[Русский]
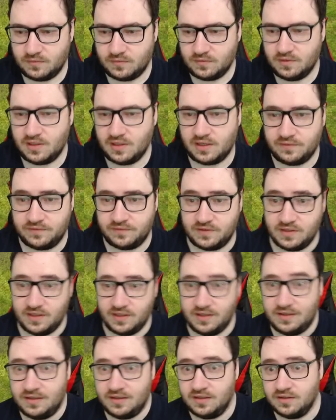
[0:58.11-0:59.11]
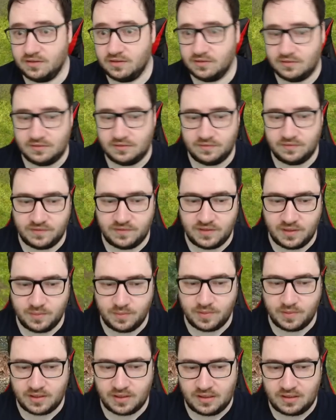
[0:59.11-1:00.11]
Да, в три, в три
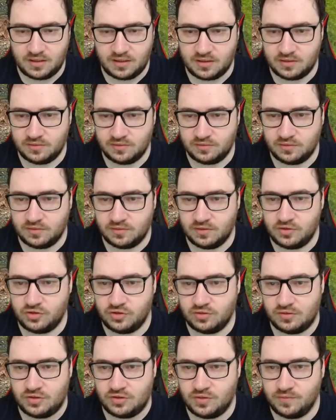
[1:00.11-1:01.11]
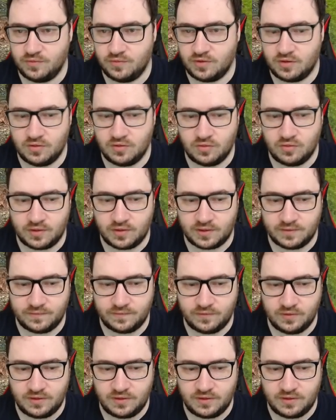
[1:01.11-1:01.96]
барака. Он хочет очень много орков.